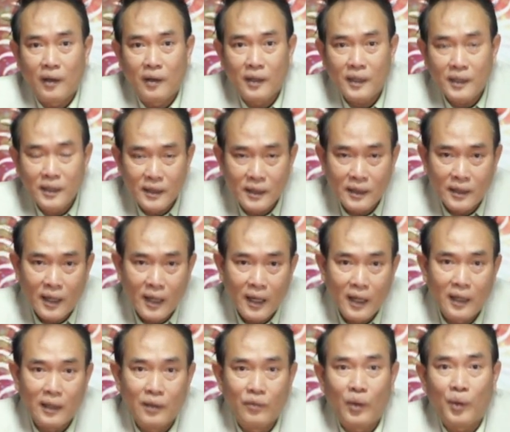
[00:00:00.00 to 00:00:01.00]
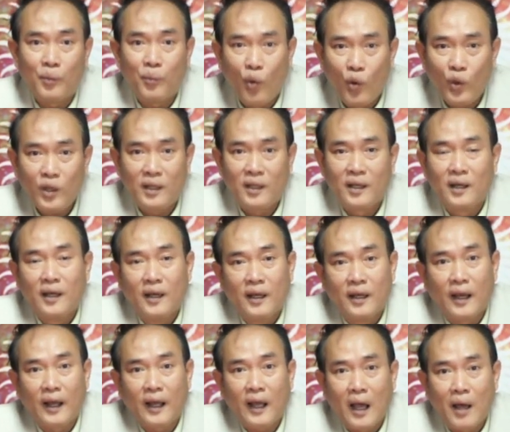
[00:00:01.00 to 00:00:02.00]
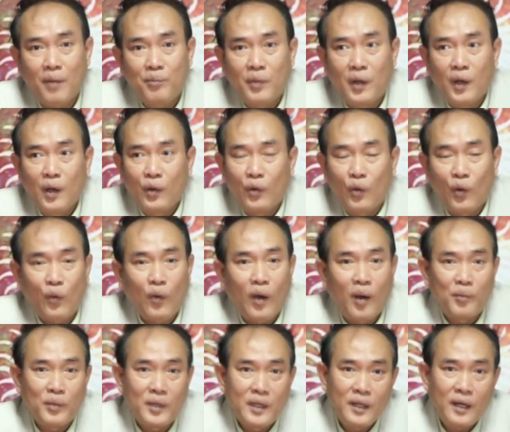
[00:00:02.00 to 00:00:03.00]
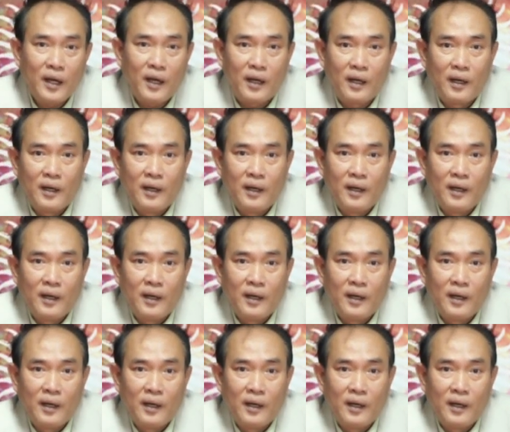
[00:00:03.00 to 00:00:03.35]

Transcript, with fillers: ก็คือคืนวันพุธนะครับ โดยความเชื่อ